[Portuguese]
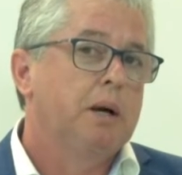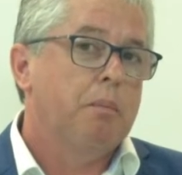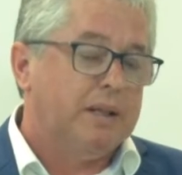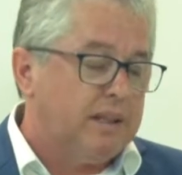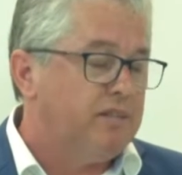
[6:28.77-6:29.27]

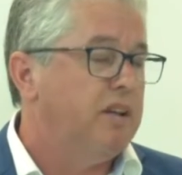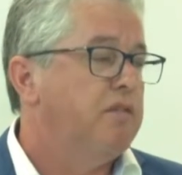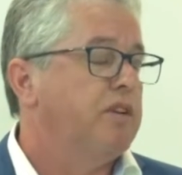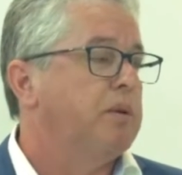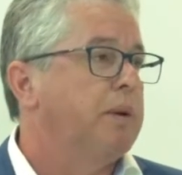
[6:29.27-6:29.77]
para trazer
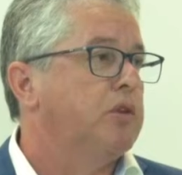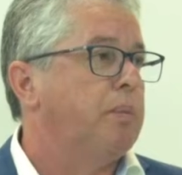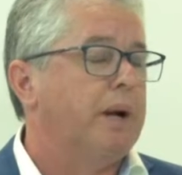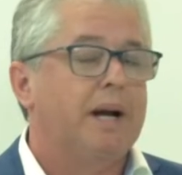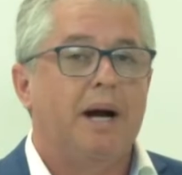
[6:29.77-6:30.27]
investimentos
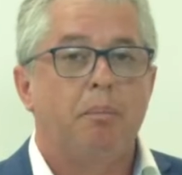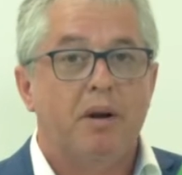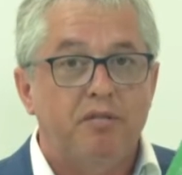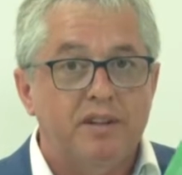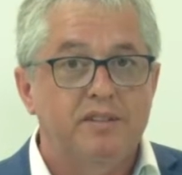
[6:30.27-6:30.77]
para cá,
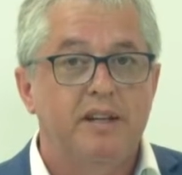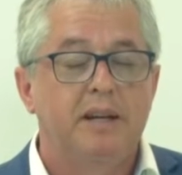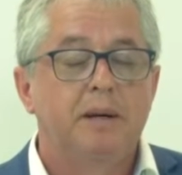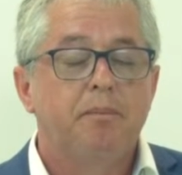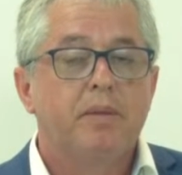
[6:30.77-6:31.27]
para
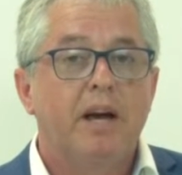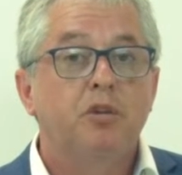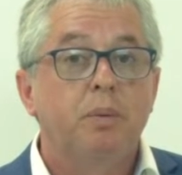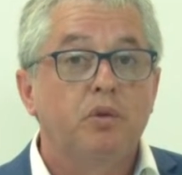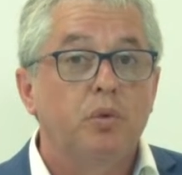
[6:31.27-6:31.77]
fazer
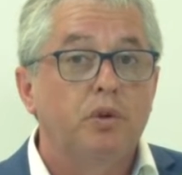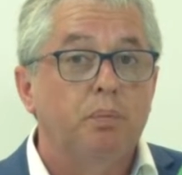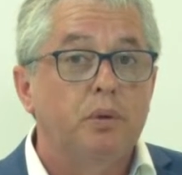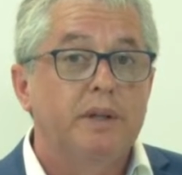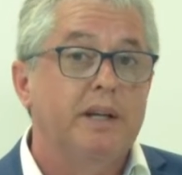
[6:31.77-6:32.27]
as pessoas
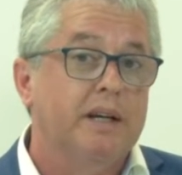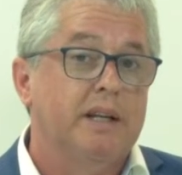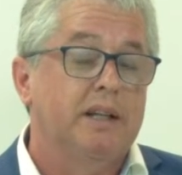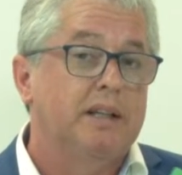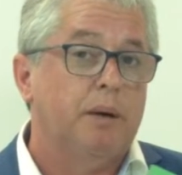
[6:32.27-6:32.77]
poderem
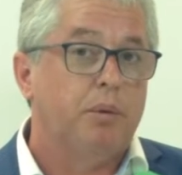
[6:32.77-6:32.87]
acreditar.